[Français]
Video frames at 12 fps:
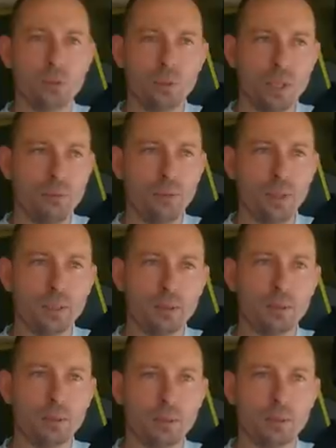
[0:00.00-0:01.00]
Tout à fait.
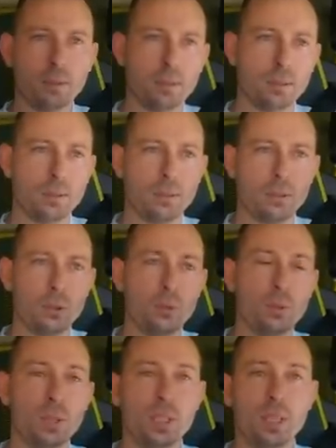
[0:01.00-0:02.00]
Donc
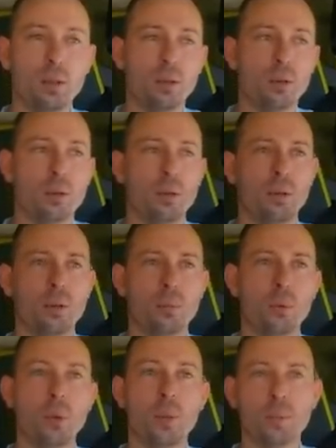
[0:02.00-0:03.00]
tout ce qui est
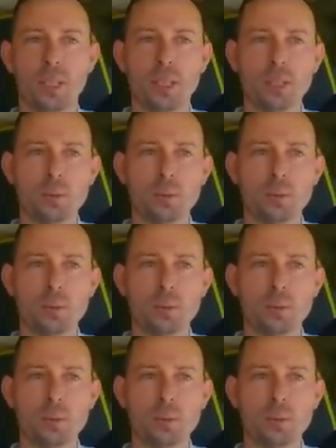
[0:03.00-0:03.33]
problème d'air